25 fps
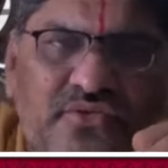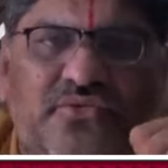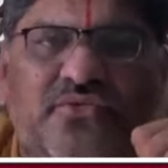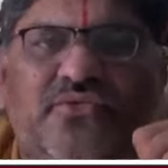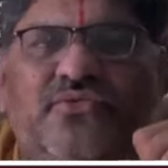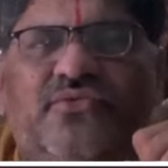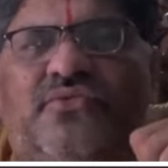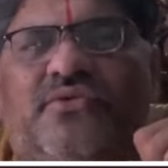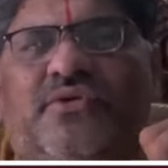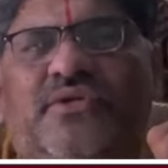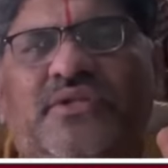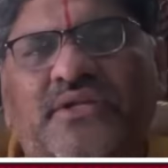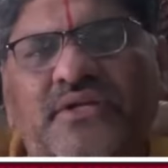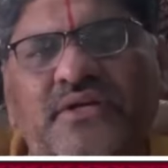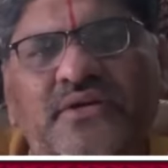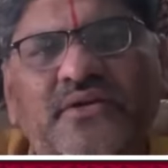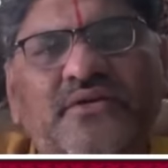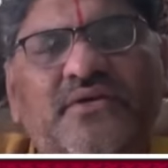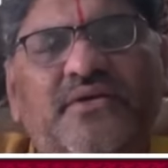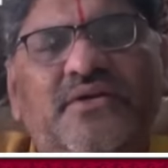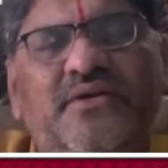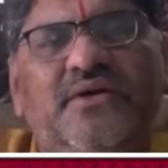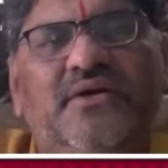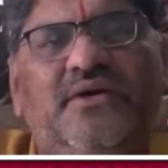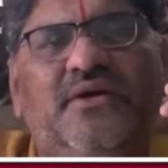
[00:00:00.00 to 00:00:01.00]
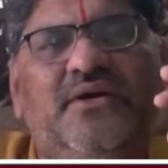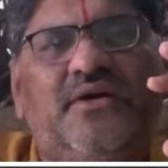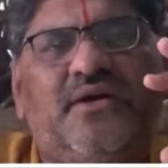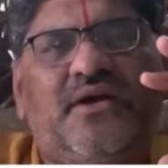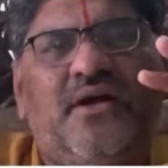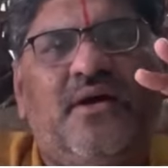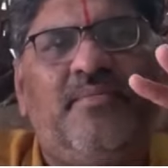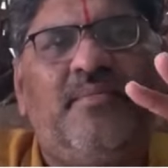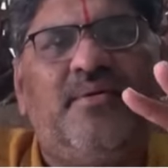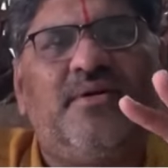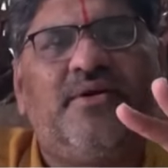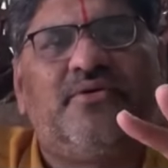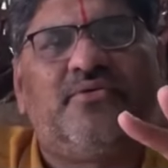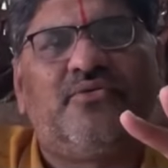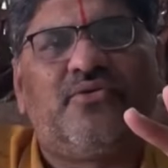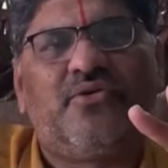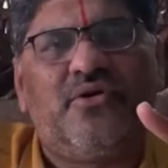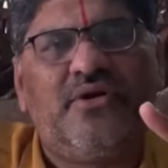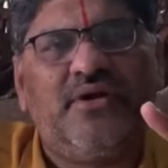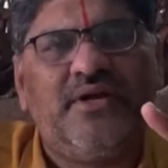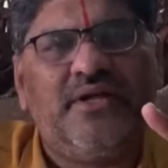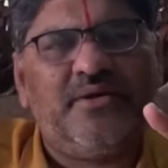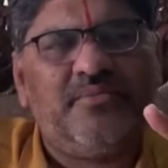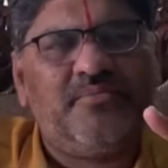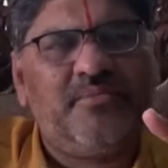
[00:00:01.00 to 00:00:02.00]
వస్తూ ఉంటుంది కాబట్టి
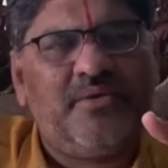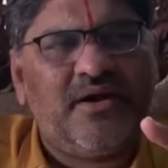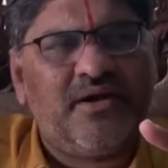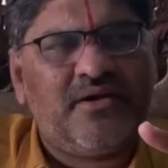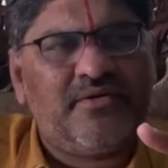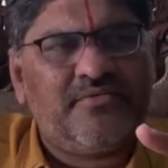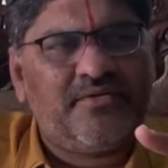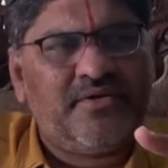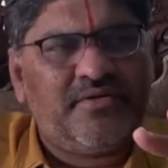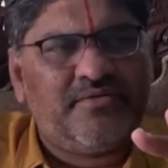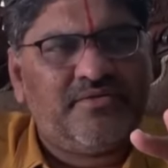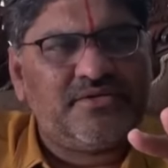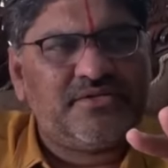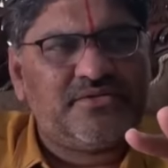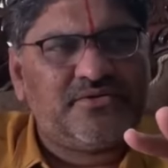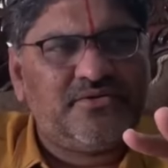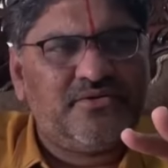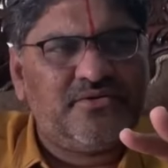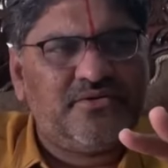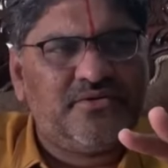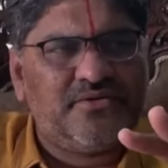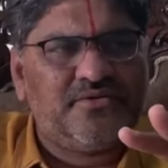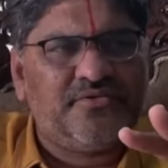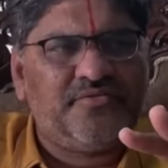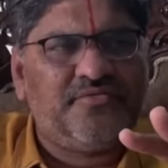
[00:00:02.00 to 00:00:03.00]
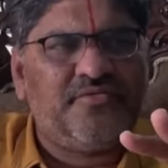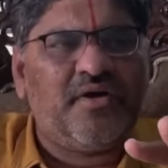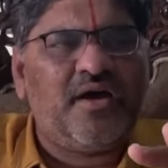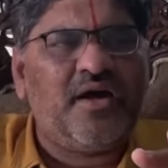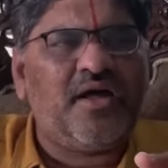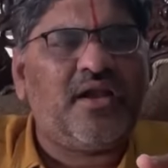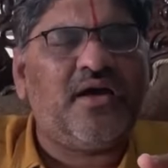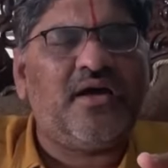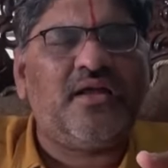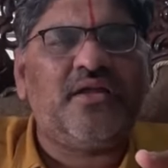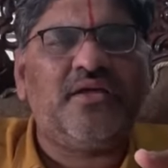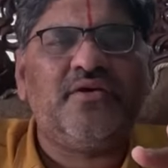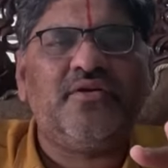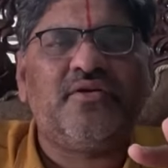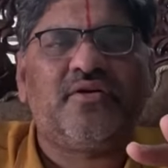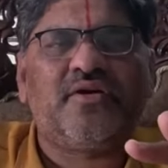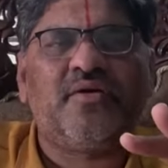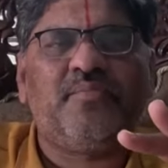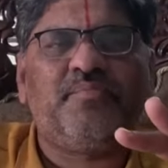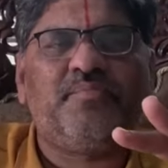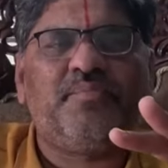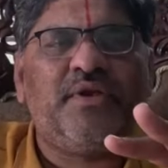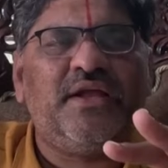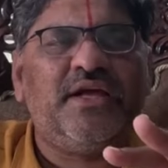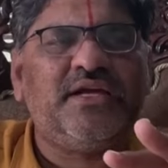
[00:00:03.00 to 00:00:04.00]
గృహ నిర్మాణ వ్యవస్థలో ద్వారాల యొక్క
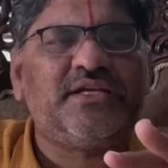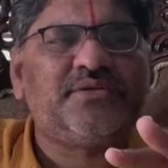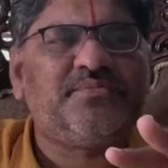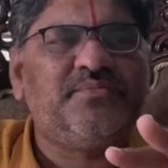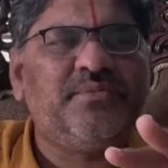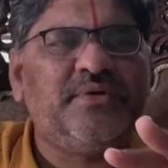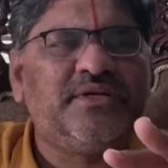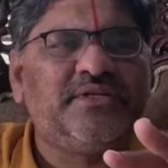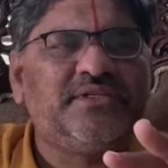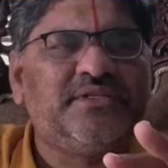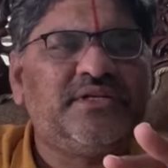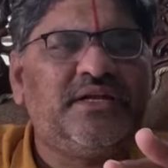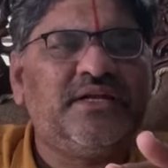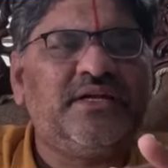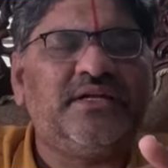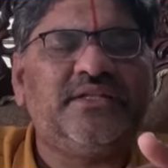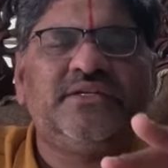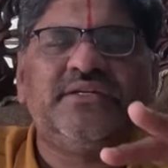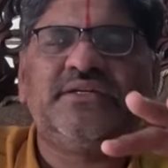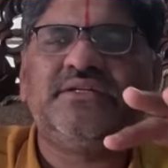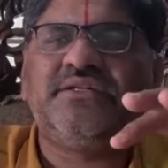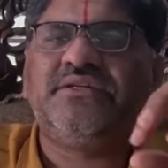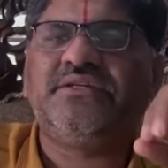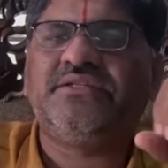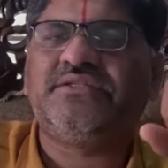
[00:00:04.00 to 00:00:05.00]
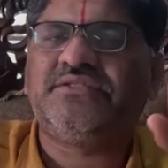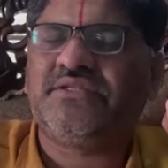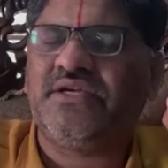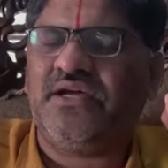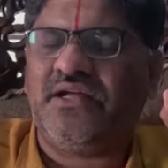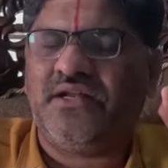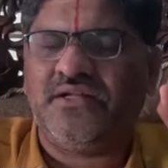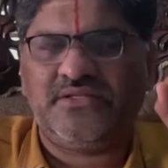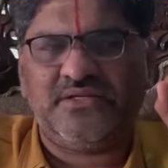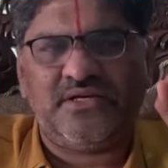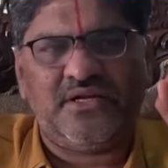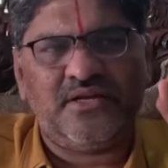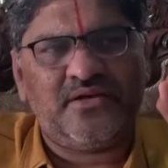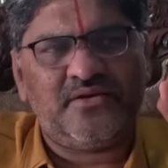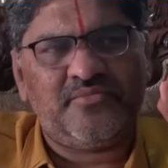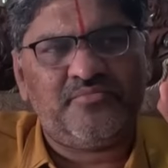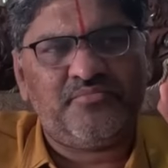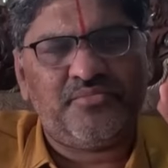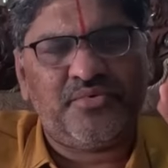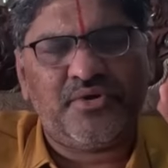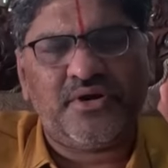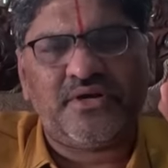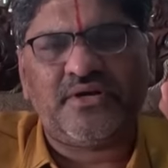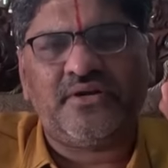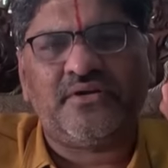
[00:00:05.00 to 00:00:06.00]
ప్లేస్మెంట్స్ అనేది చాలా చాలా
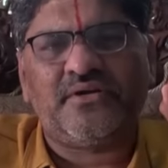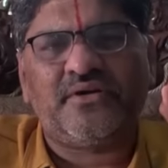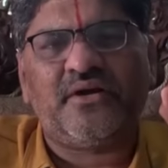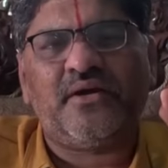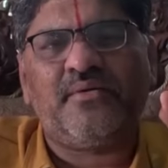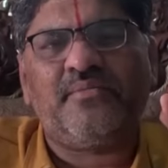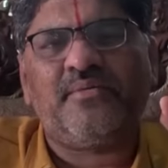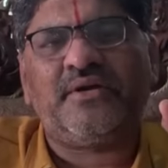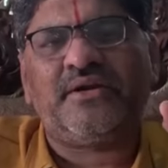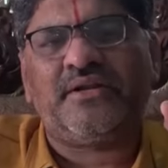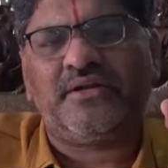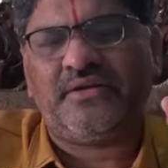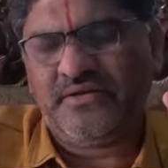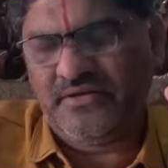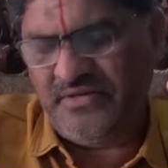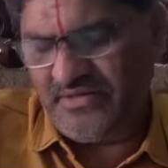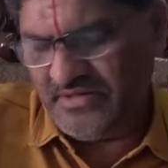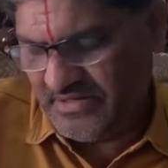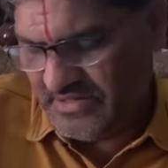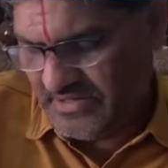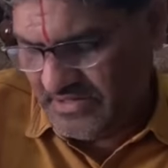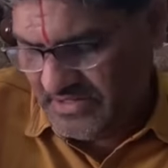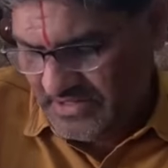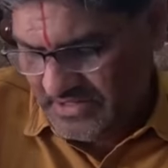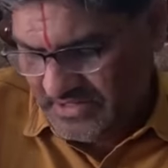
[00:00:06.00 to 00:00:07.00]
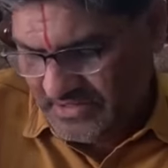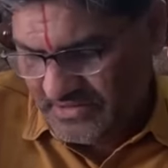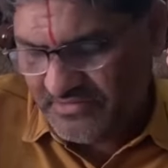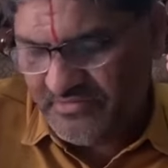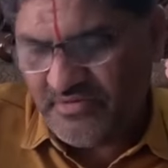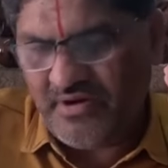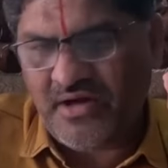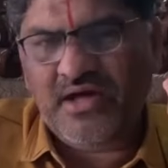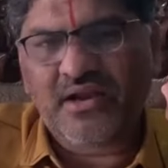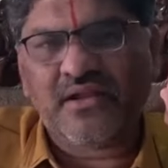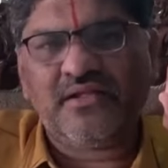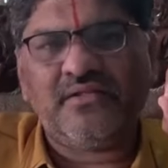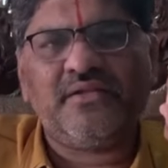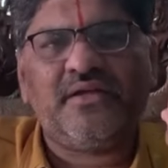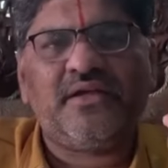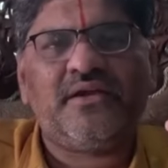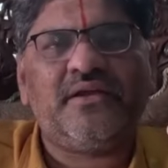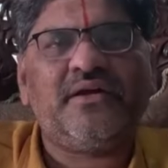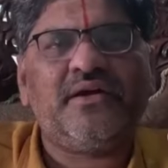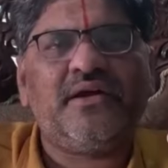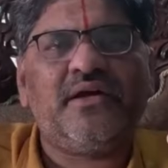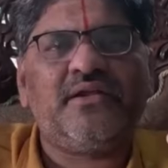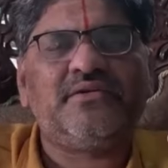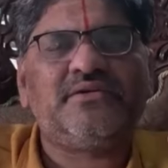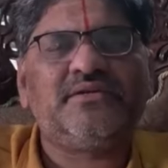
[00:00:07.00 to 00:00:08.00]
ఇంపార్టెంట్ కాబట్టి ద్వారా
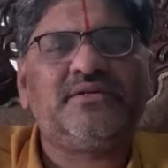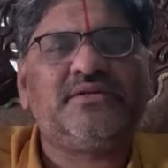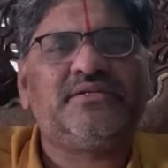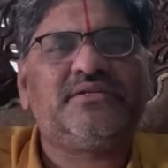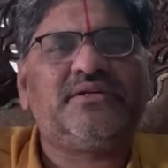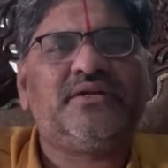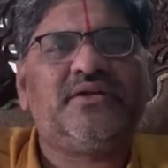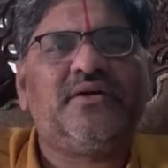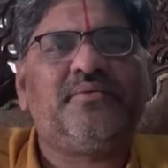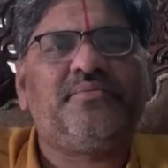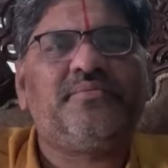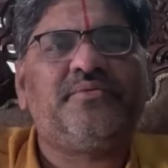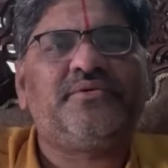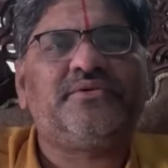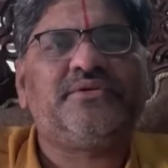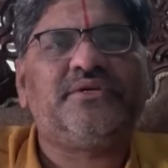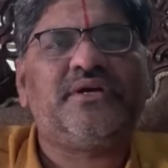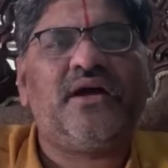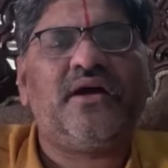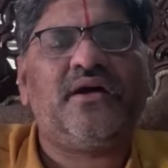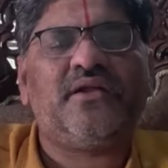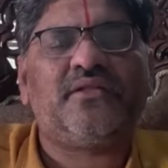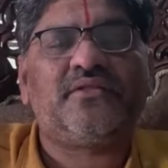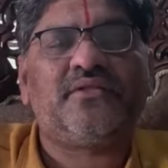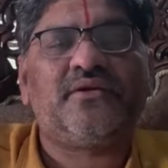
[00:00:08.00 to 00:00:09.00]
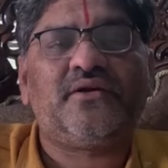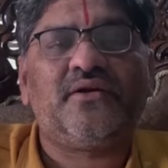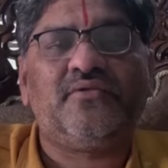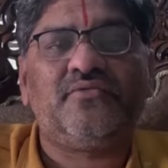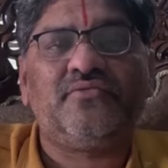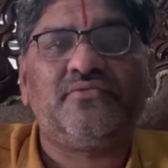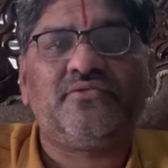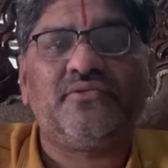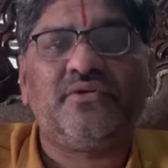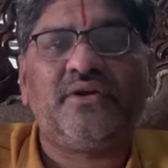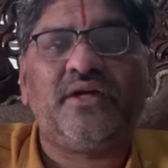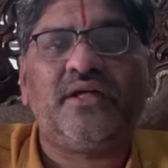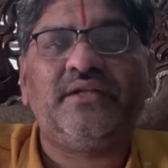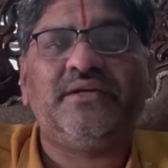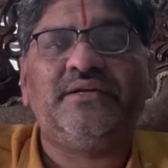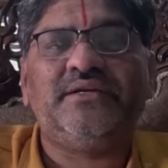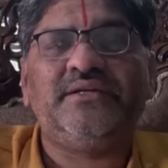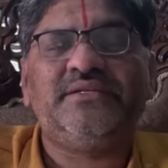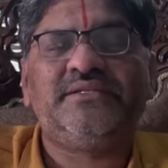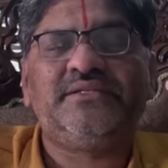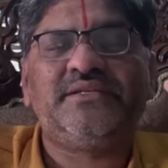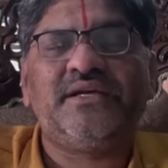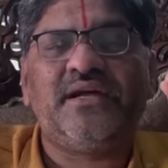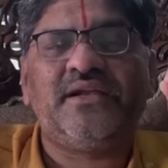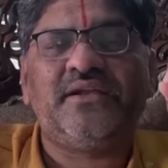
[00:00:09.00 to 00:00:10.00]
నిర్ణయాలు చేసేటప్పుడు జాగ్రత్తగా ఉంటుండాలి
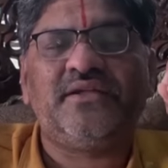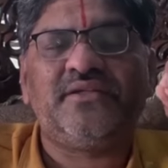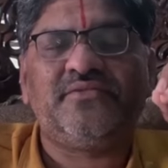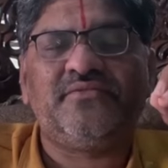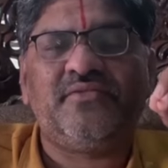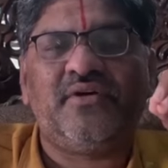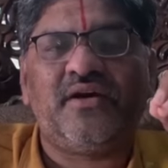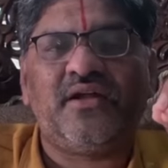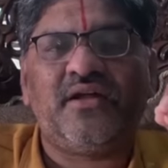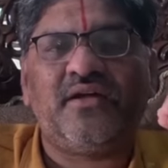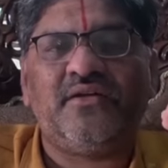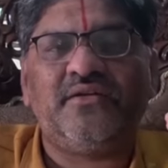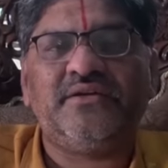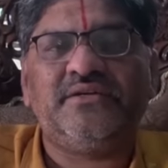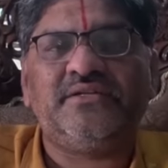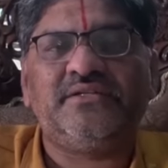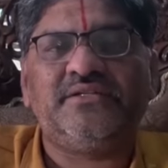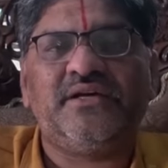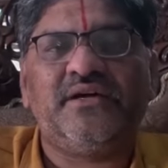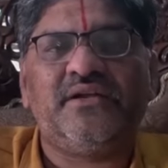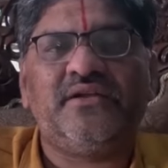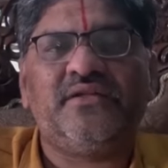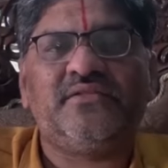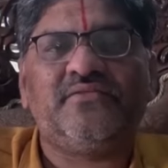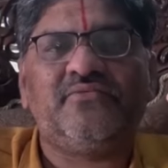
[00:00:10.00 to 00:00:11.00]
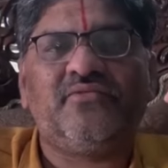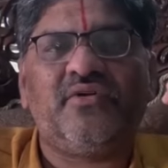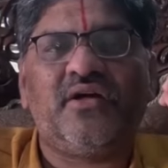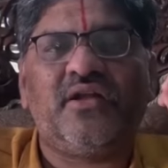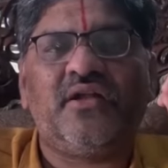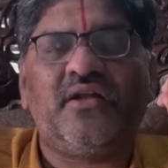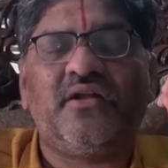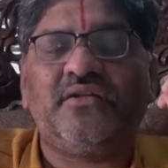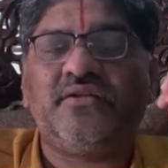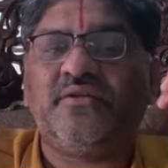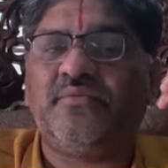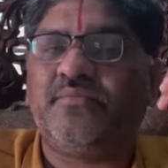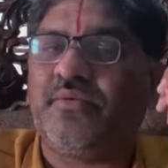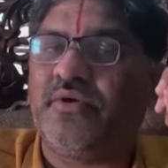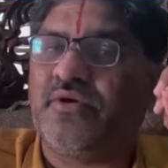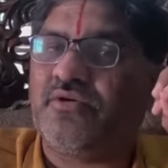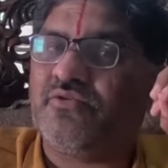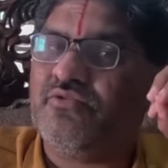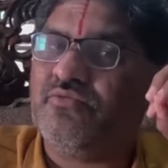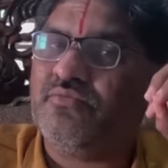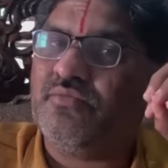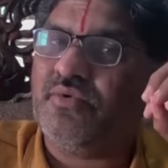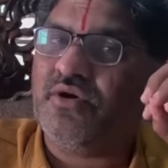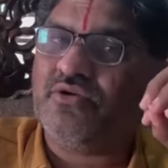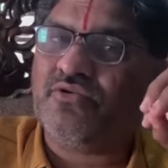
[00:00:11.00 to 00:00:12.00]
ఈశాన్యం ద్వారాలు ఈశాన్యం ద్వారాలు అని చెప్పి
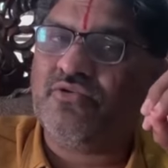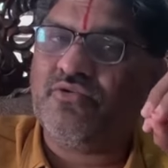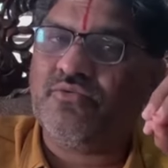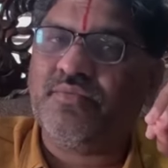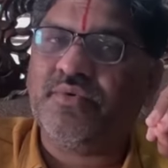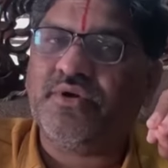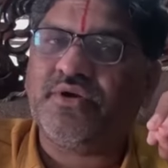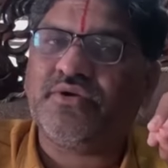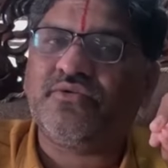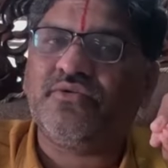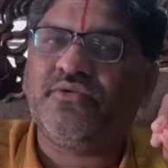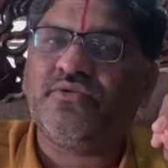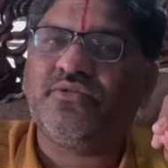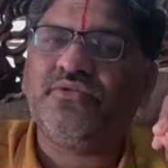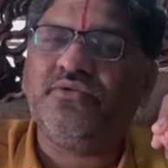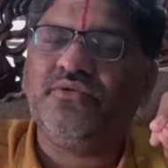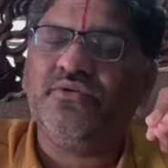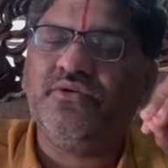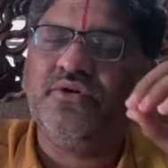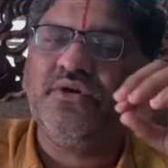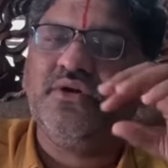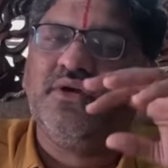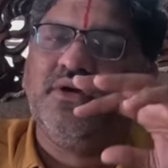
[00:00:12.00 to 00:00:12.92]
ఎక్కువ మక్కువ పెట్టుకోవద్దు